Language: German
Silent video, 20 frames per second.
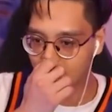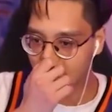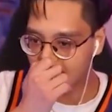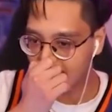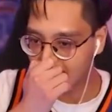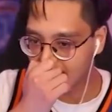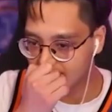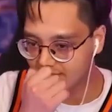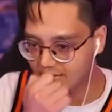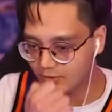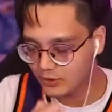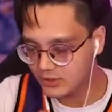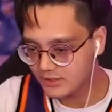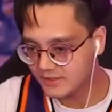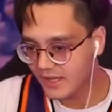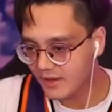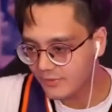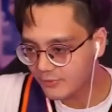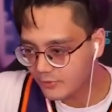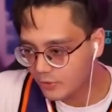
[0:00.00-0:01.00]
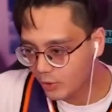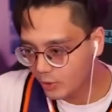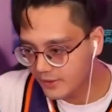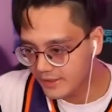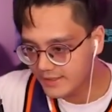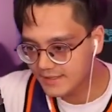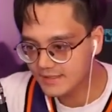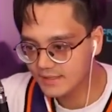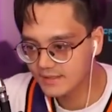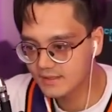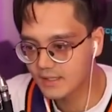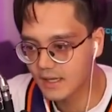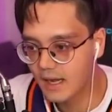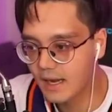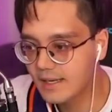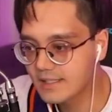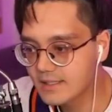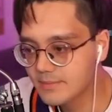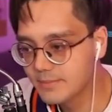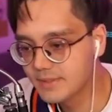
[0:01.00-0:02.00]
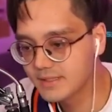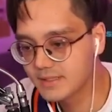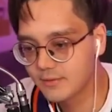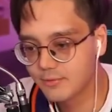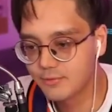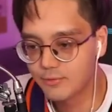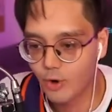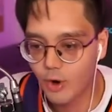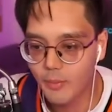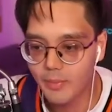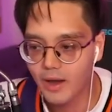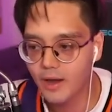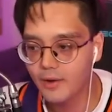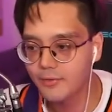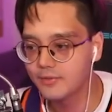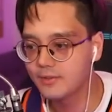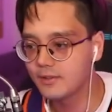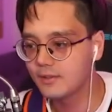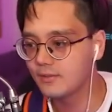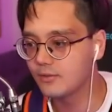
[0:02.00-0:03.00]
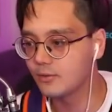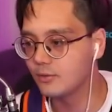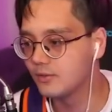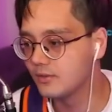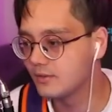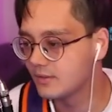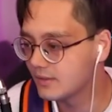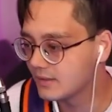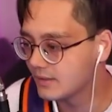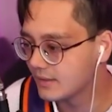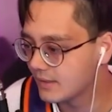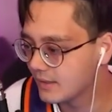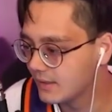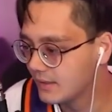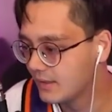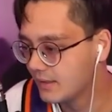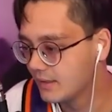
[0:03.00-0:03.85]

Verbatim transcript: ne-, durch Death Note ist das alles ein bisschen vorbehaftet und äh,